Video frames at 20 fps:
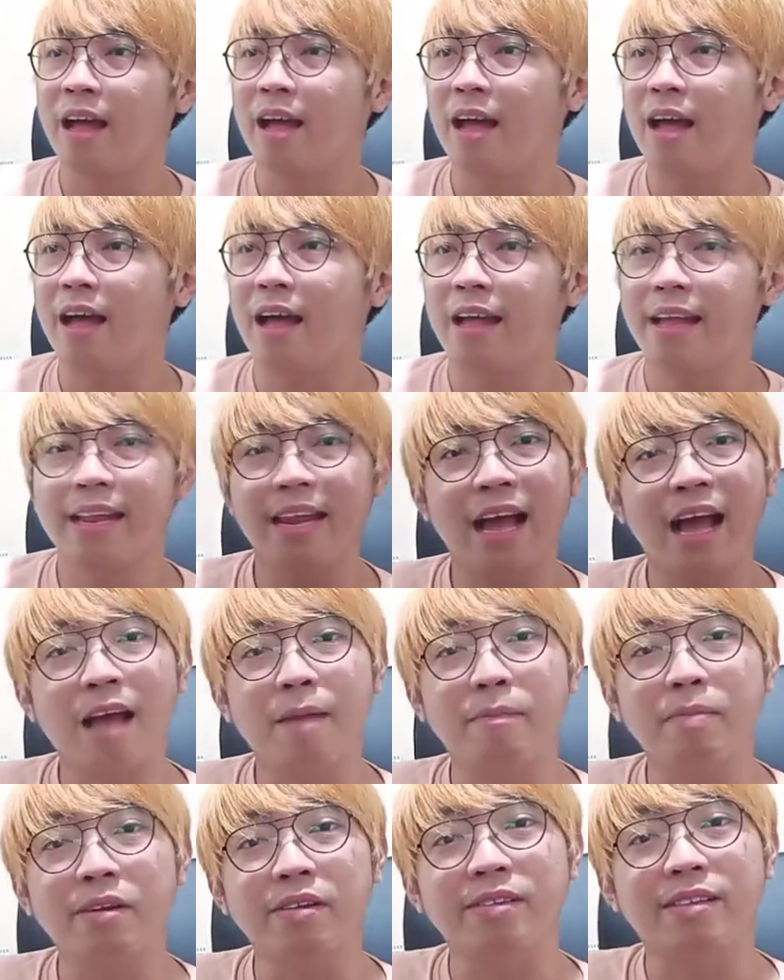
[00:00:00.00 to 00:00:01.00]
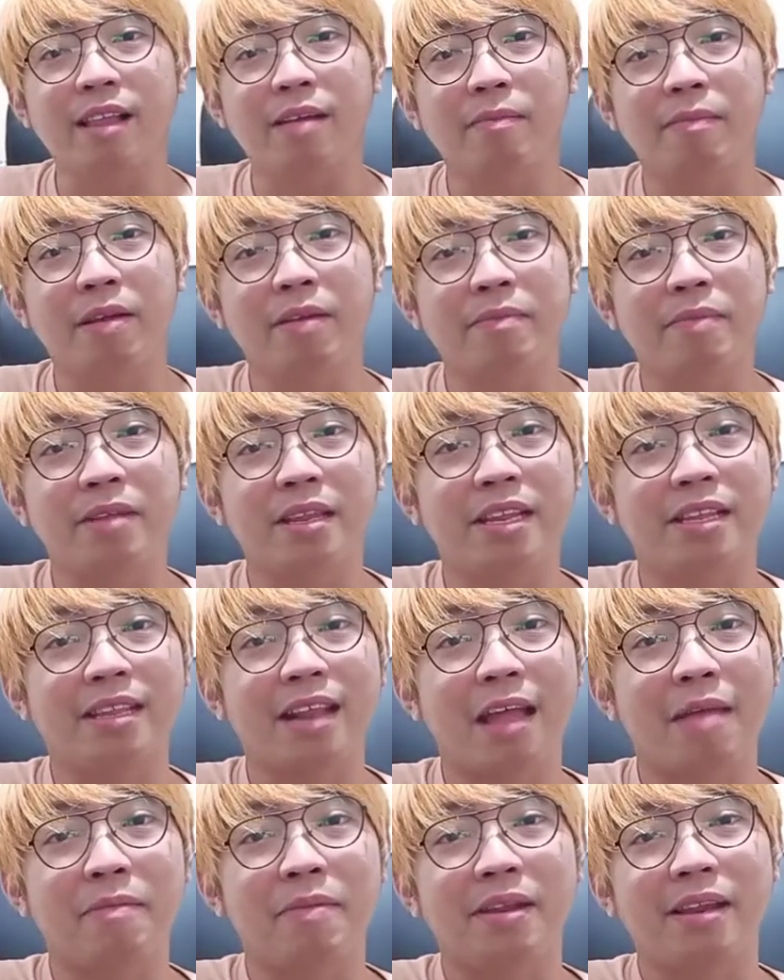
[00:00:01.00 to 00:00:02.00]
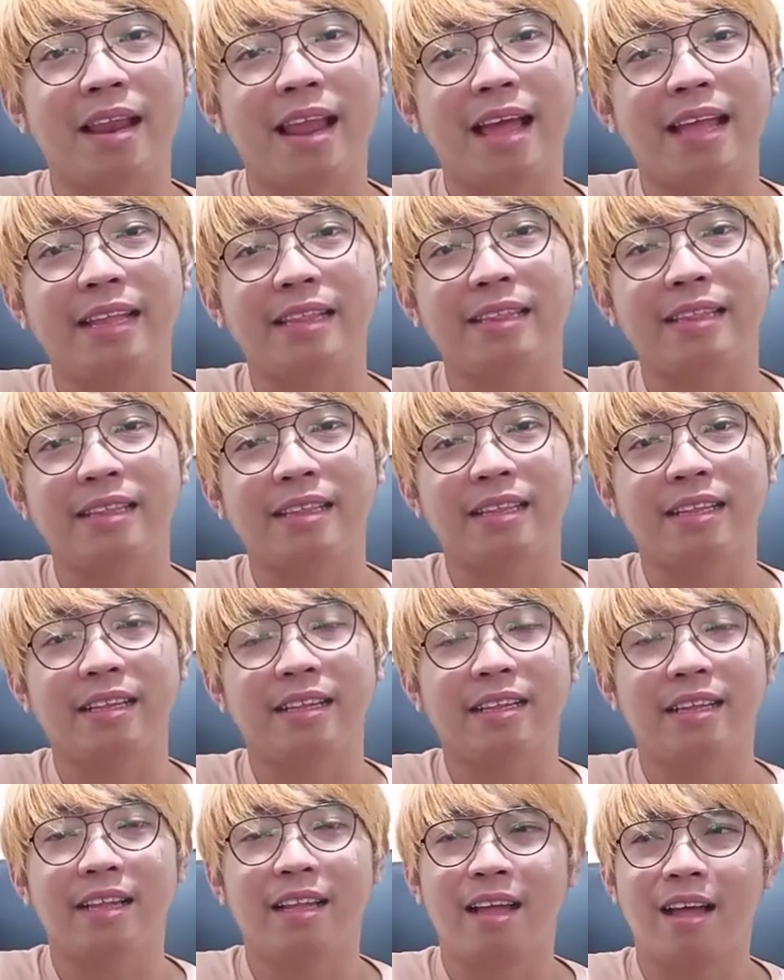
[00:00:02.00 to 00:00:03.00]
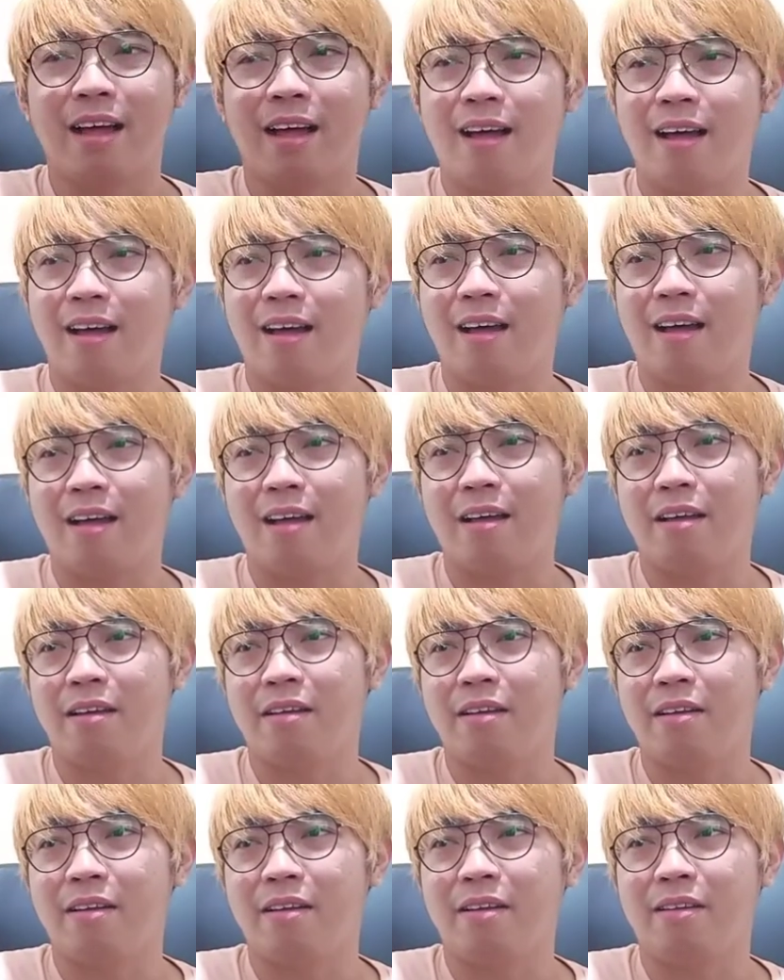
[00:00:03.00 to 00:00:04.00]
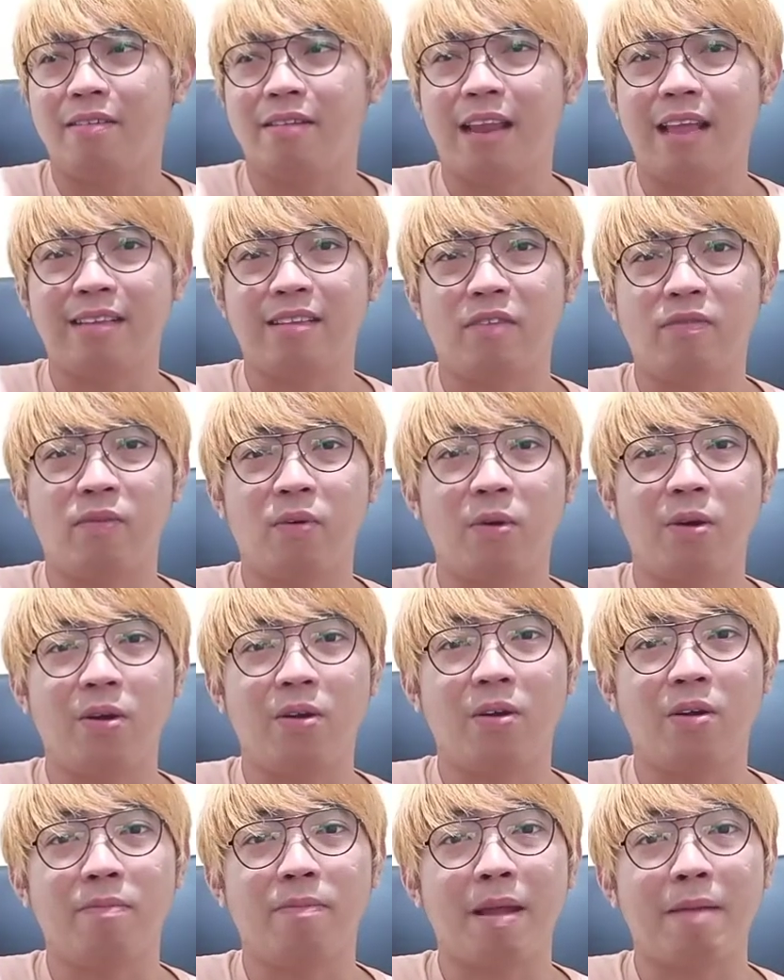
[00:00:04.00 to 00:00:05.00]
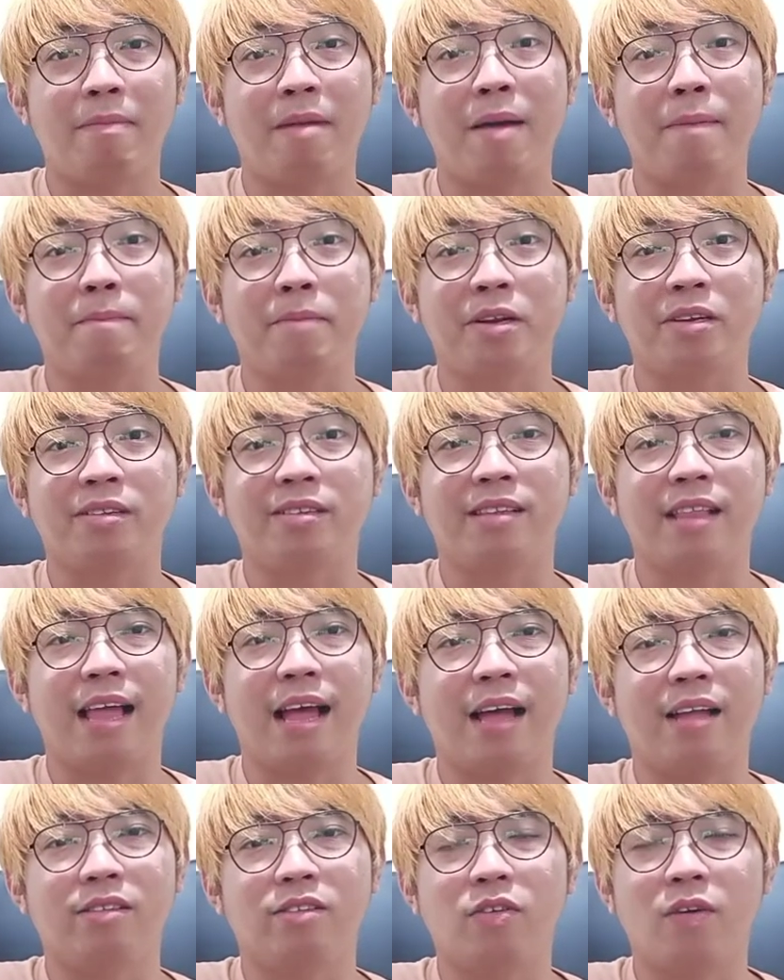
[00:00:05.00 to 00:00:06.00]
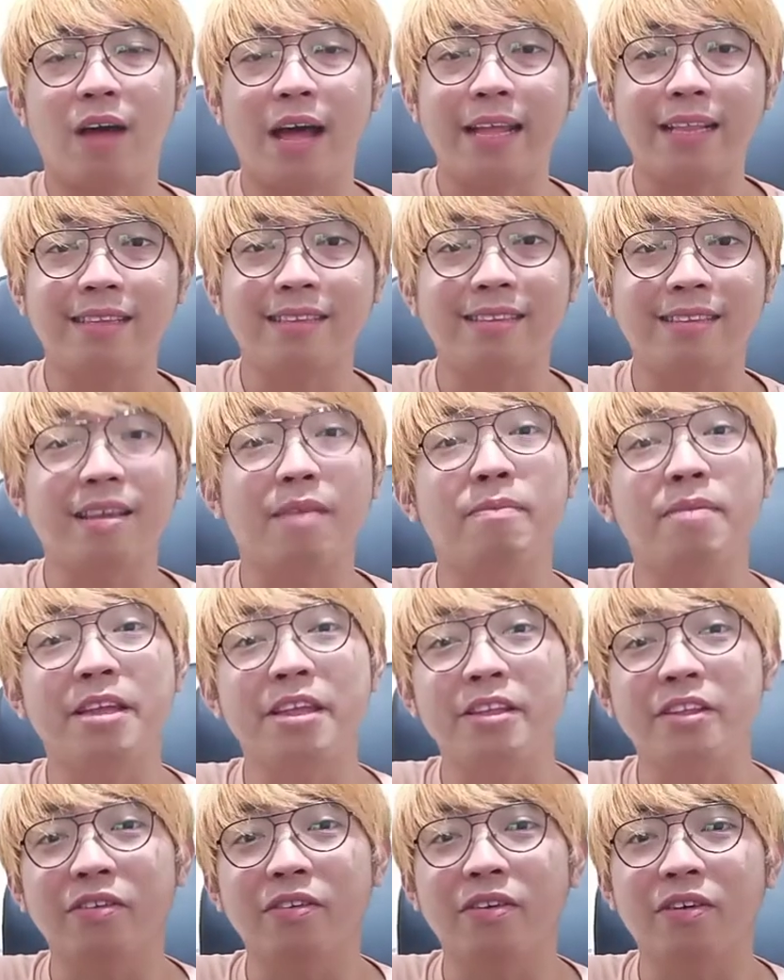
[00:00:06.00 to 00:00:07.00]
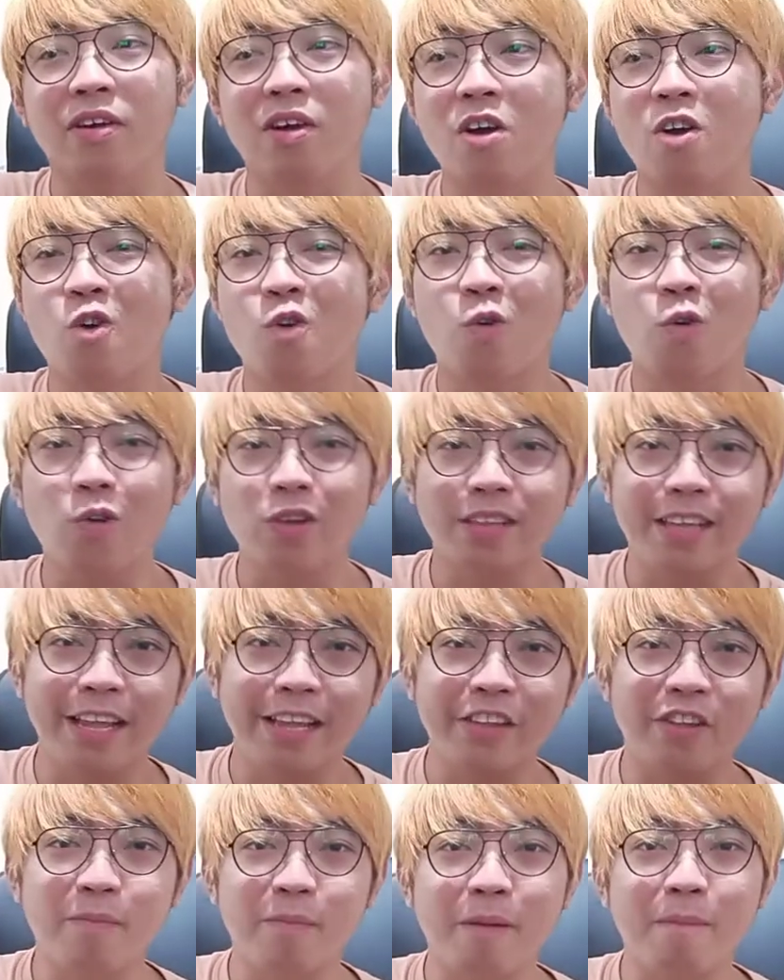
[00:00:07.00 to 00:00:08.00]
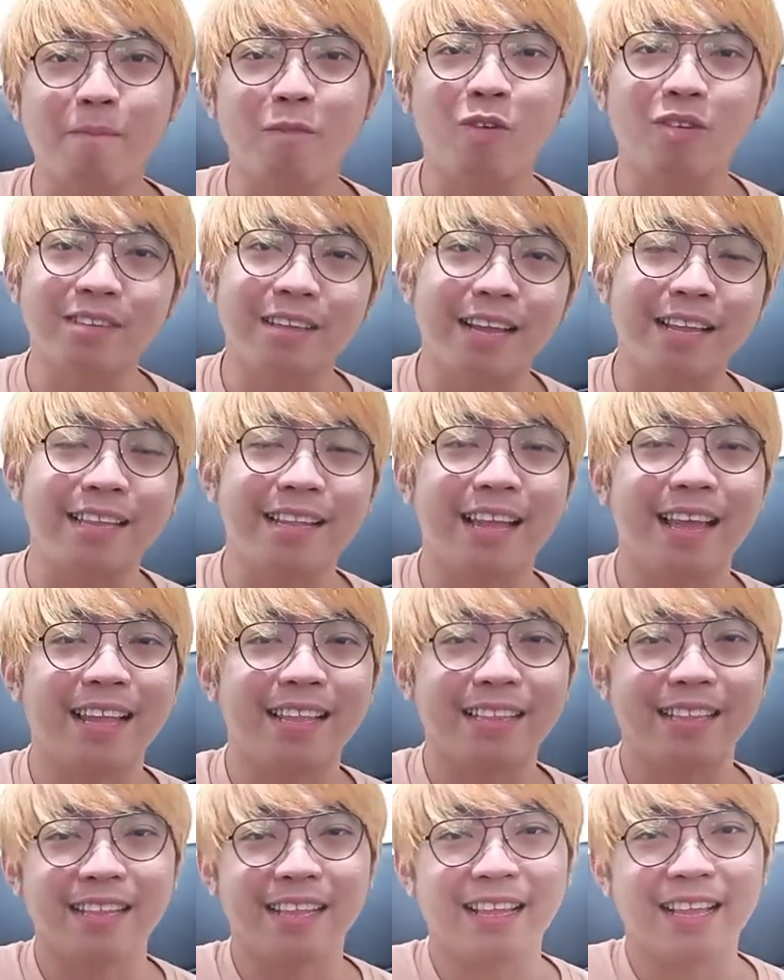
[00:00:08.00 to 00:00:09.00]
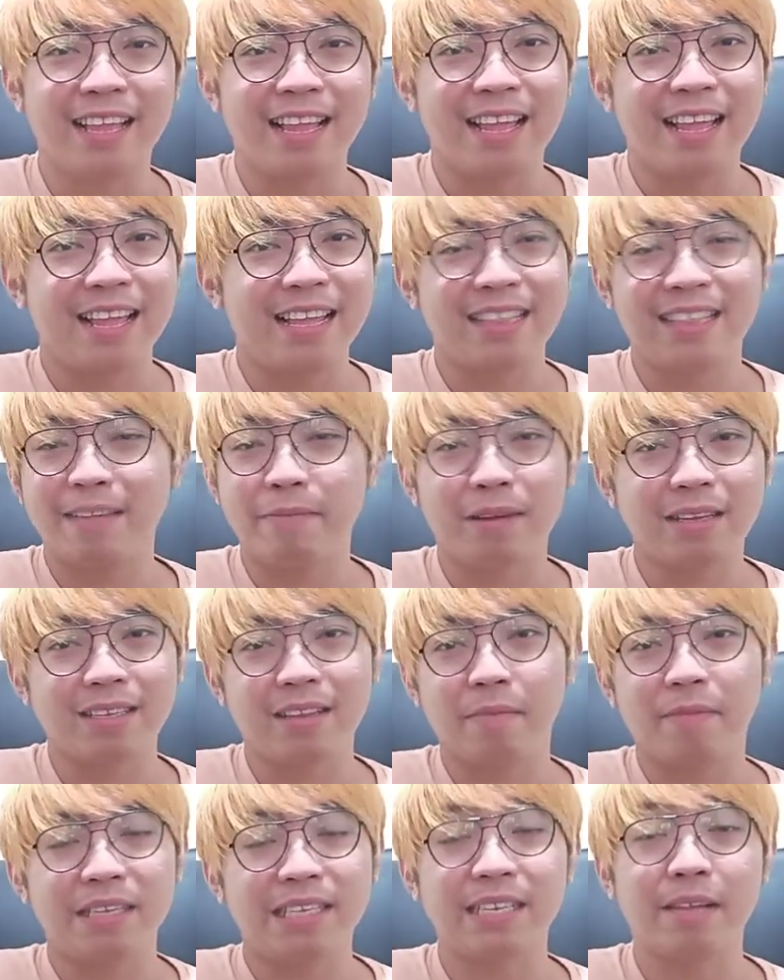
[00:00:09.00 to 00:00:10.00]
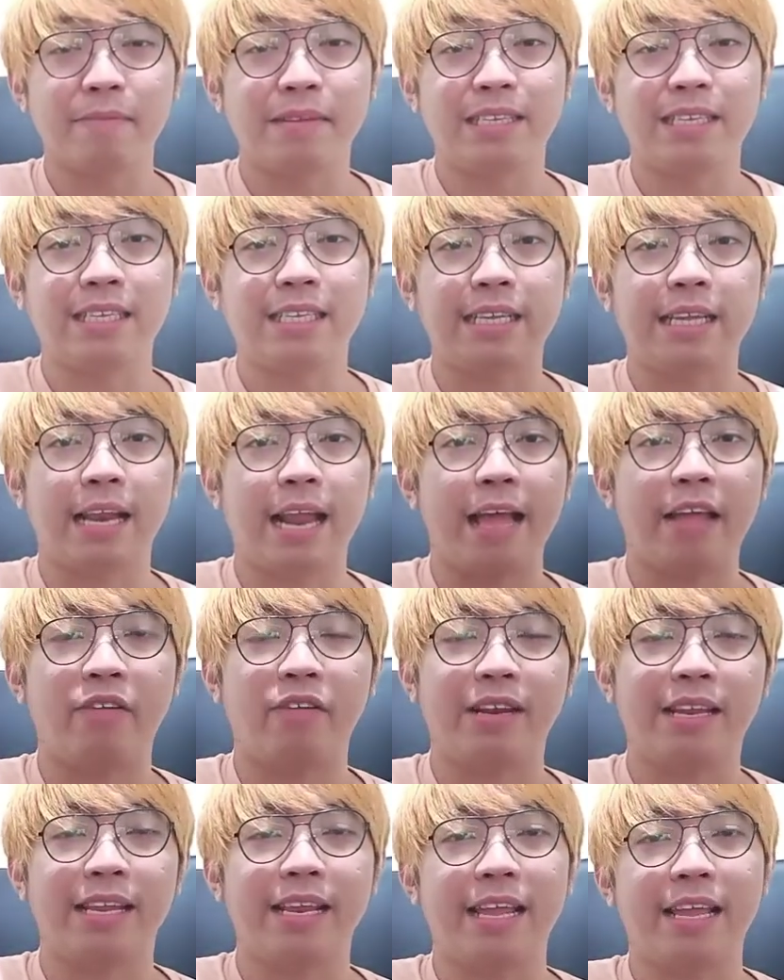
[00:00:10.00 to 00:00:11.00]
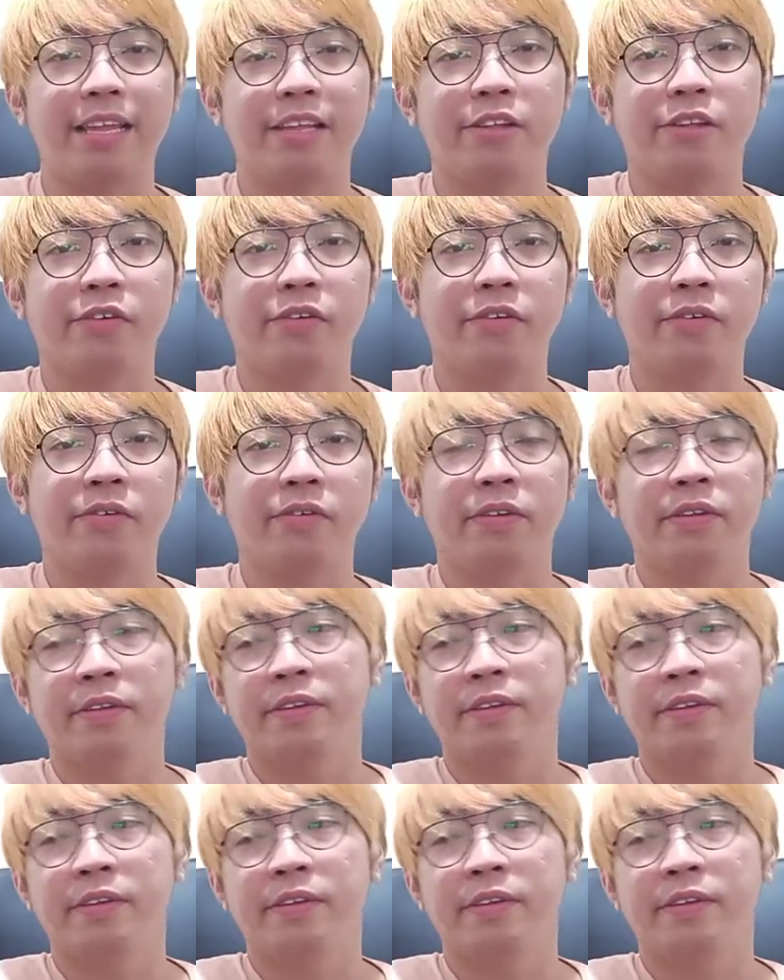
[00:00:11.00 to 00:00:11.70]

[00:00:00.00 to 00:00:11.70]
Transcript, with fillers: Uh, ilang amperes lang ba yung mini driving light? Uh, nasa 4 or 5 amperes lang. So kahit sabihin nyo, whole day nyo pang buksan yan, hindi basta-basta masisira yung relay nyo.